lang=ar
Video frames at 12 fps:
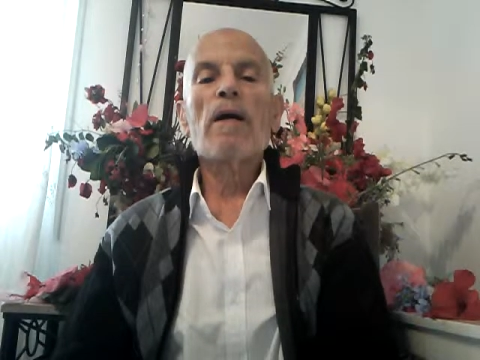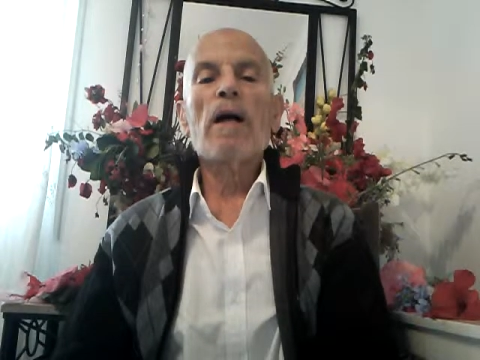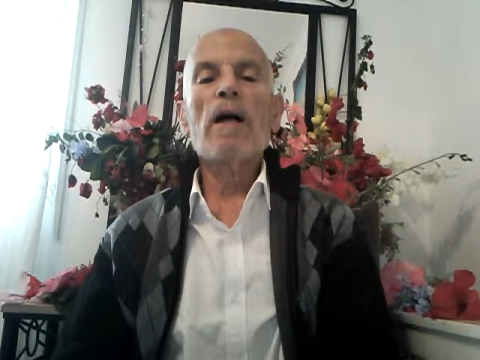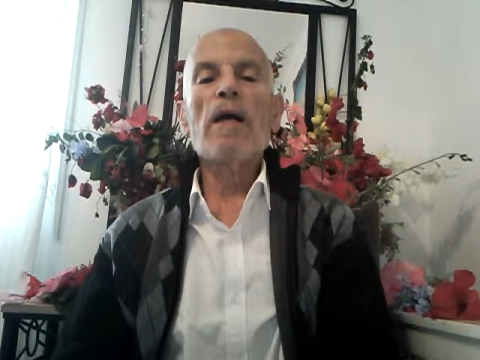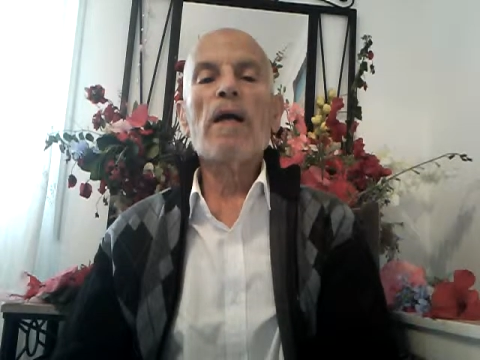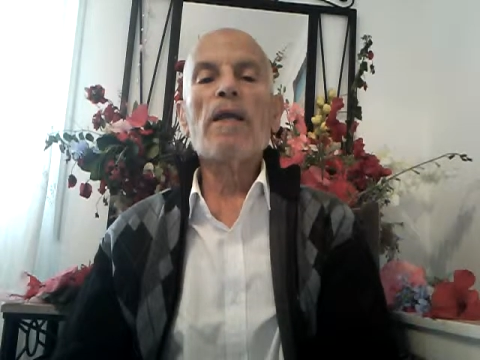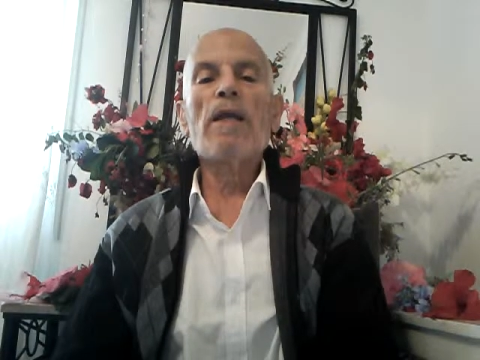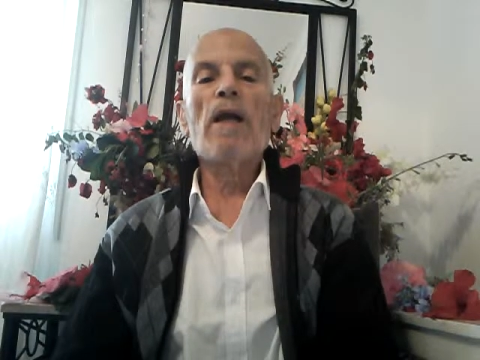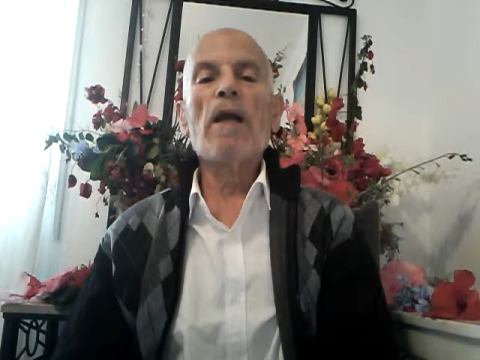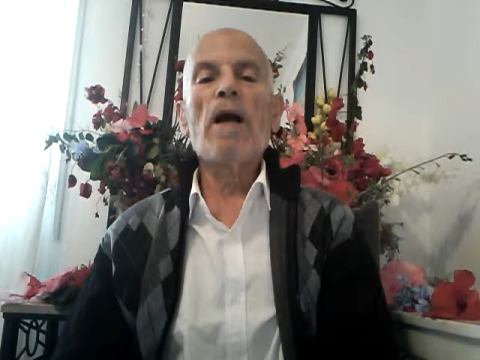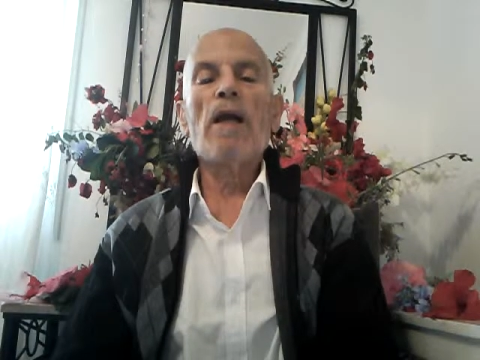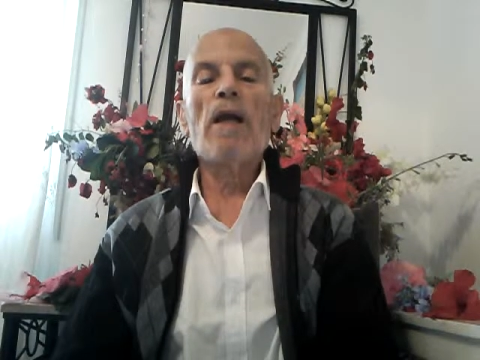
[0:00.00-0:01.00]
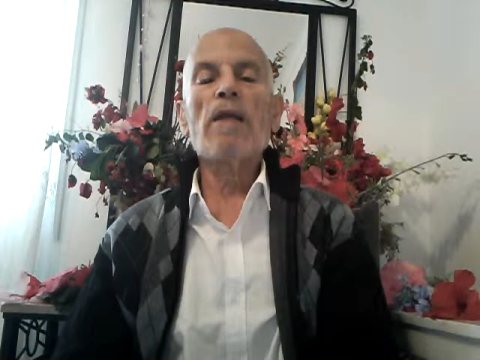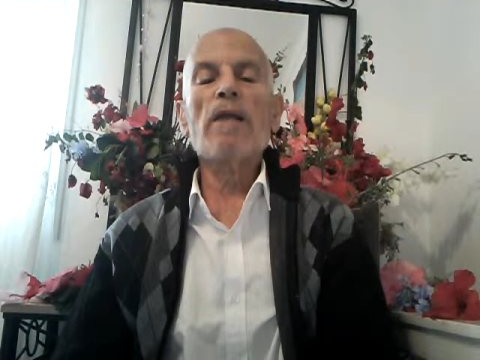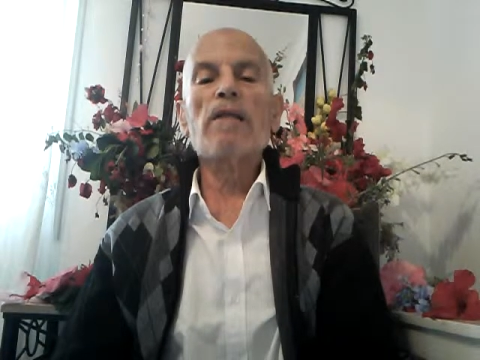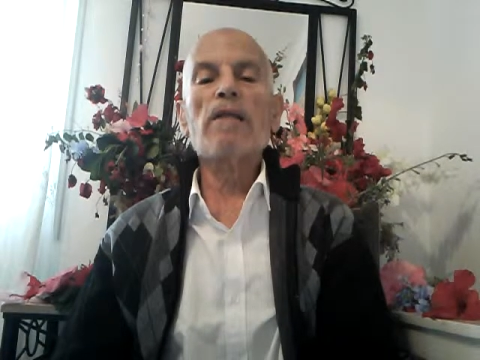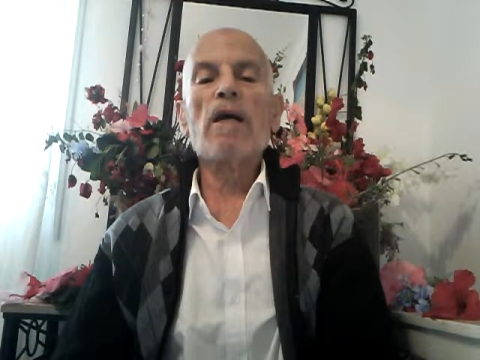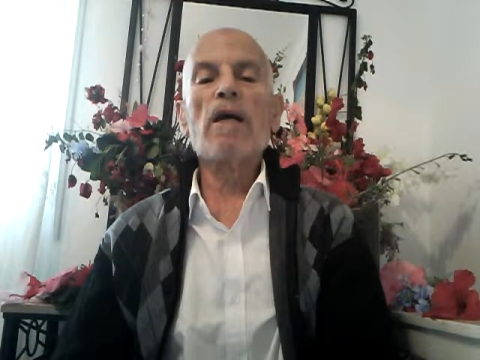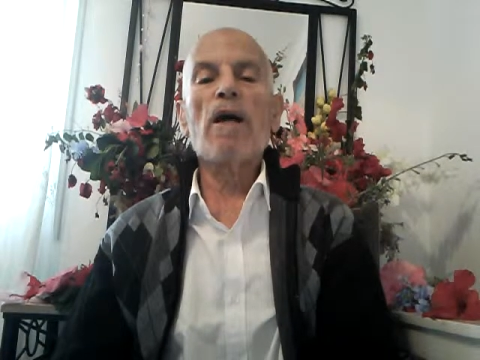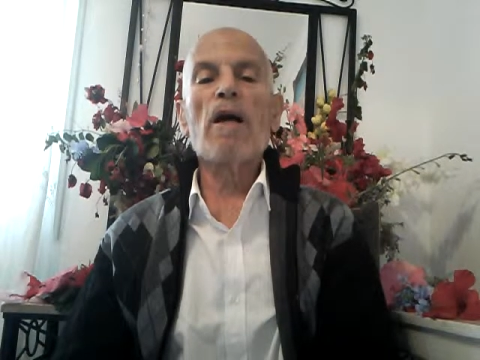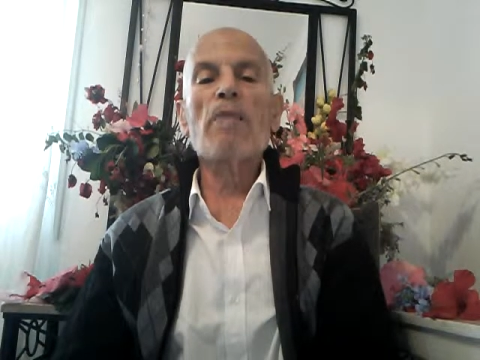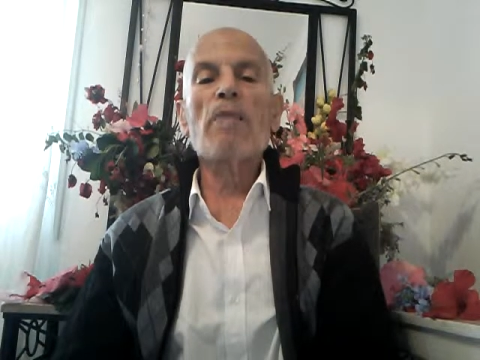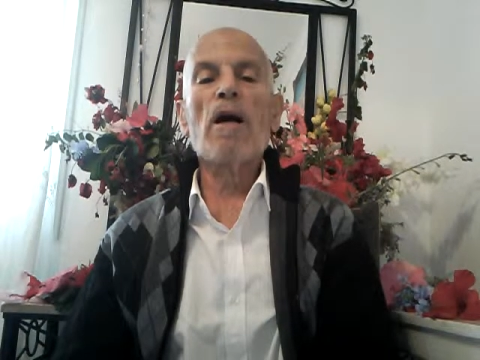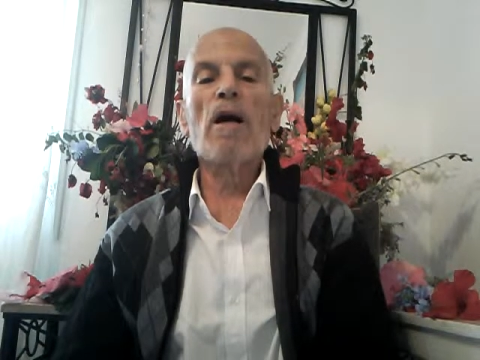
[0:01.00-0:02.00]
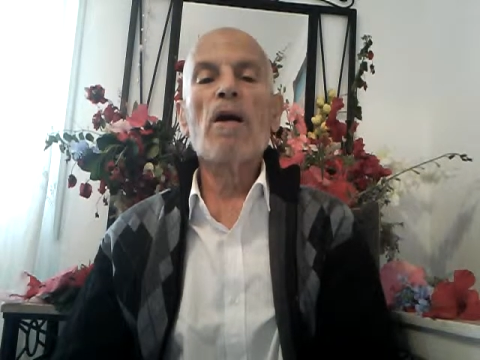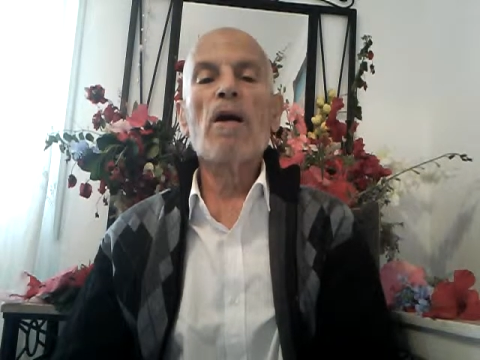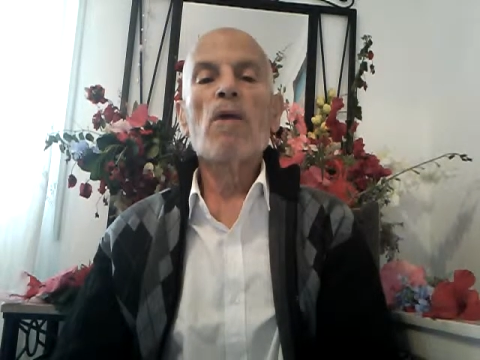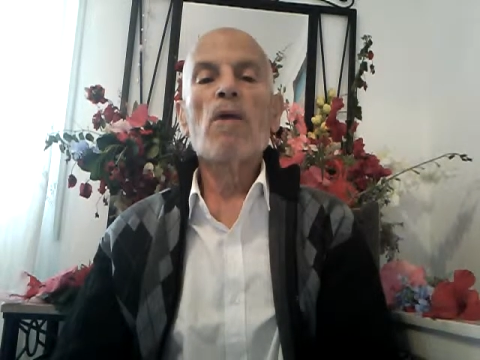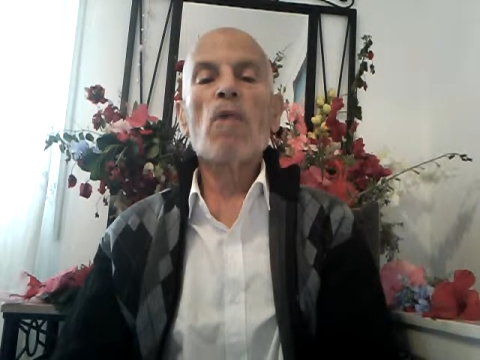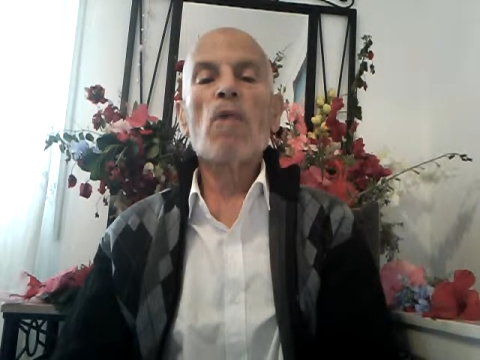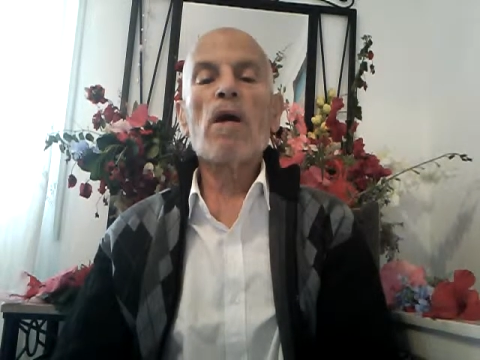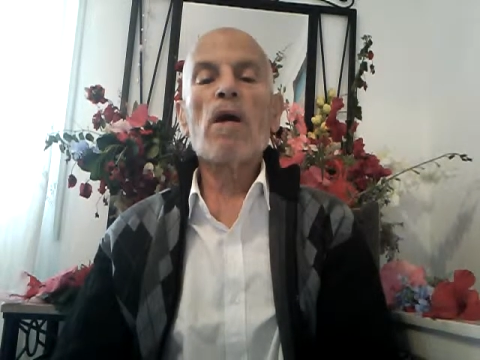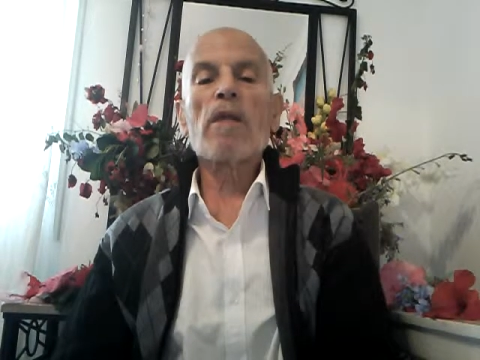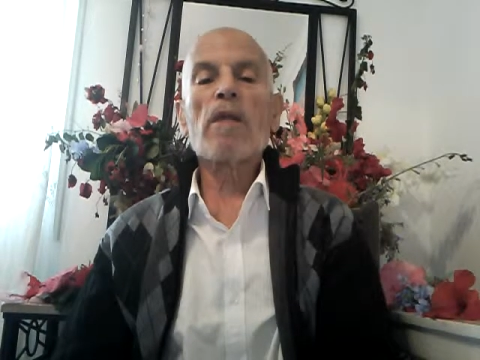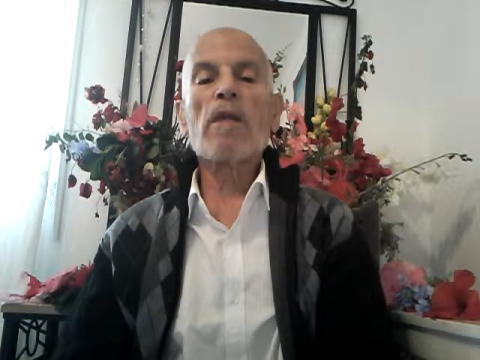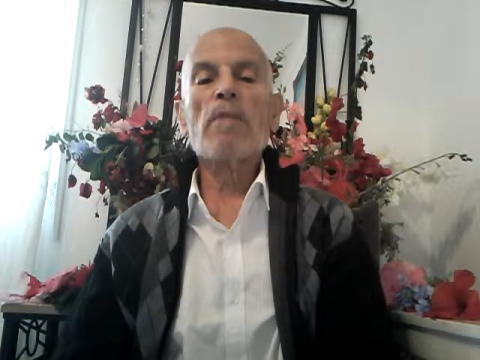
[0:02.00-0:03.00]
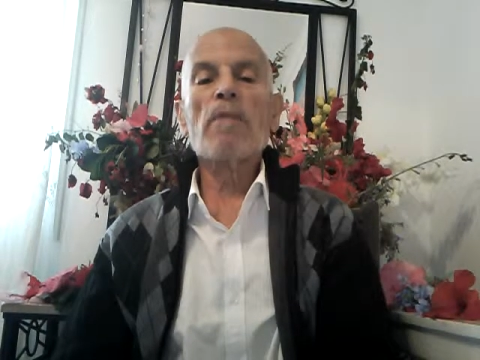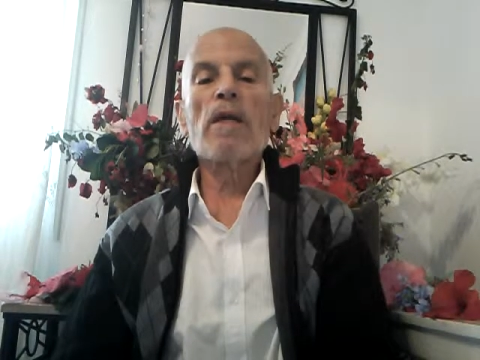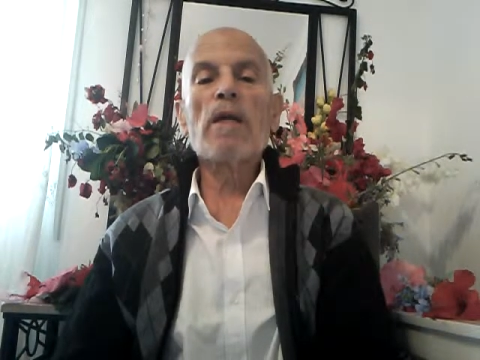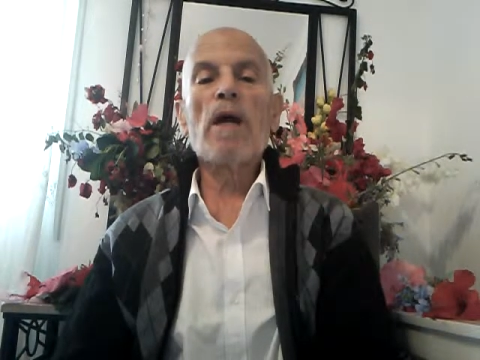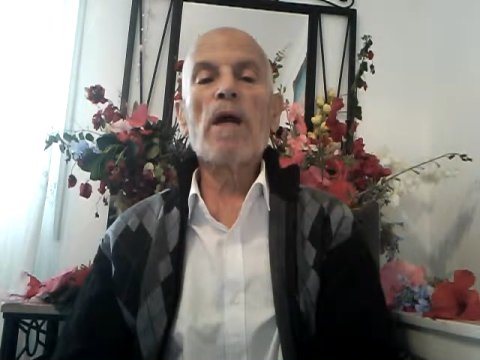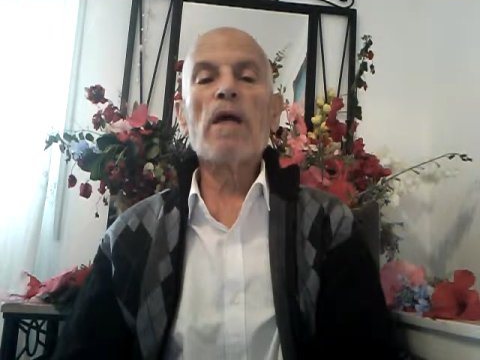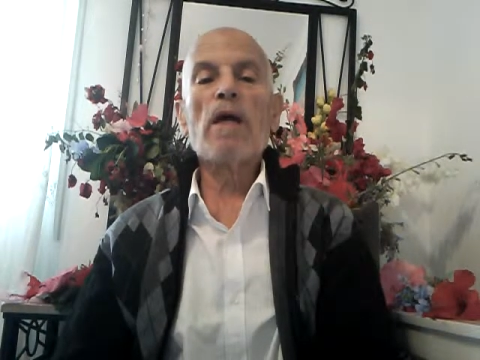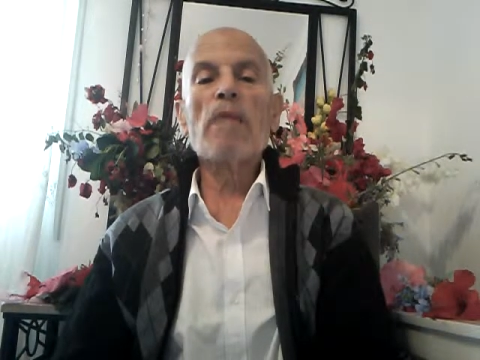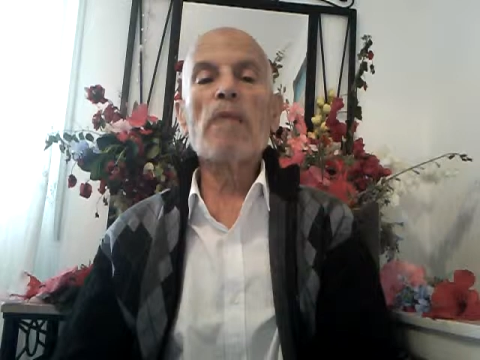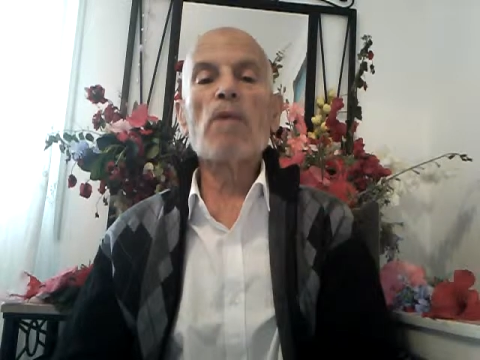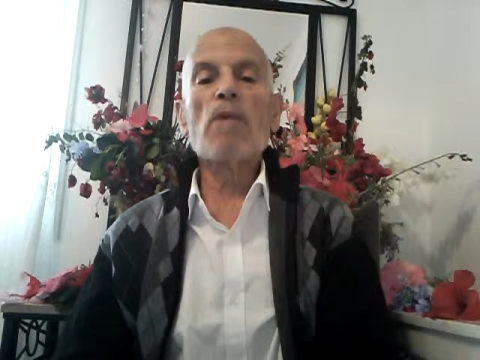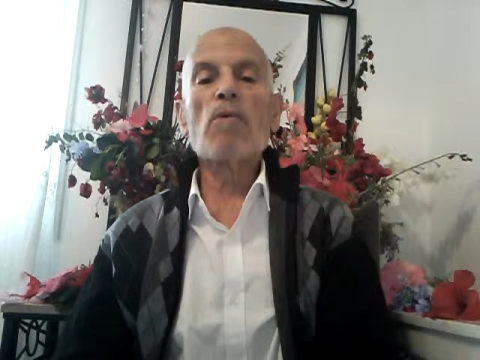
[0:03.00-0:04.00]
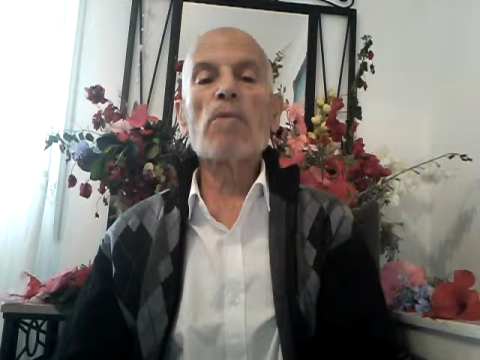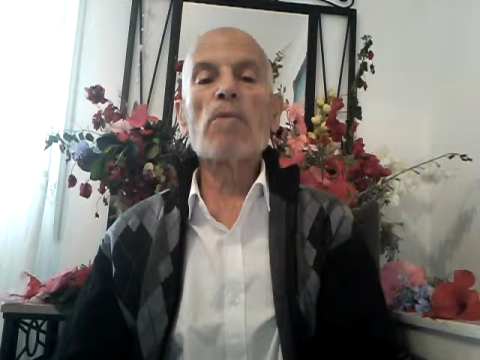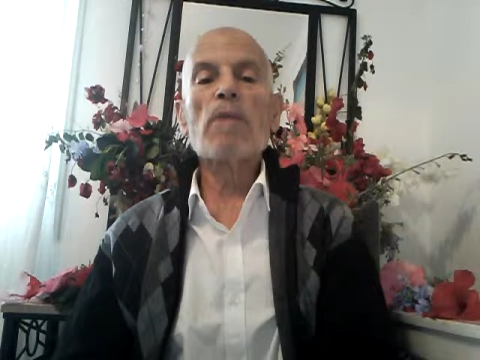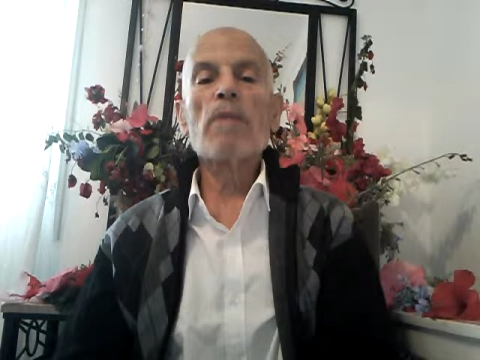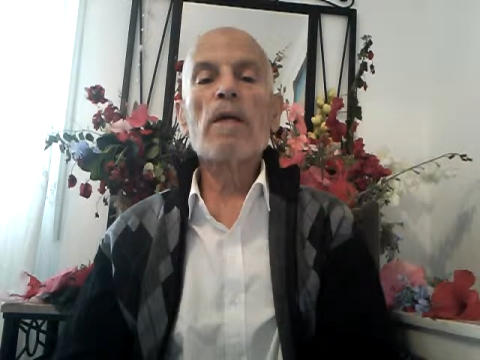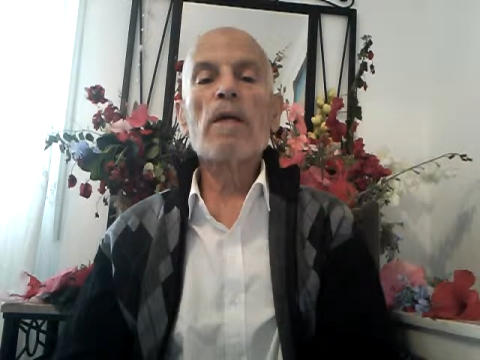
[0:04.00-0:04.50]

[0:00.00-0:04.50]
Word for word: أعنا على الاستقامة وقربنا منك أيما قرب